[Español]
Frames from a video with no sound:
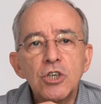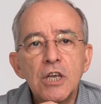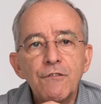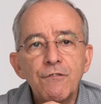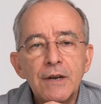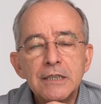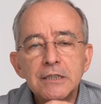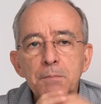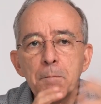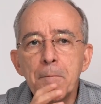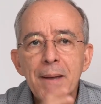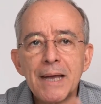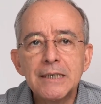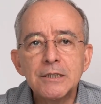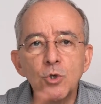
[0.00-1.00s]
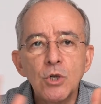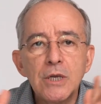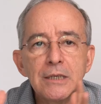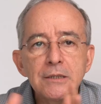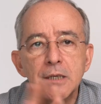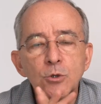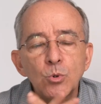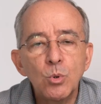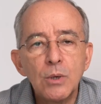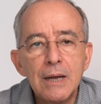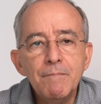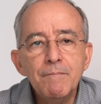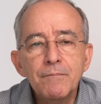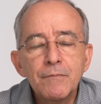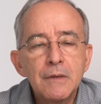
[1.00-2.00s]
cifras, peso y
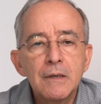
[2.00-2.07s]
estatura,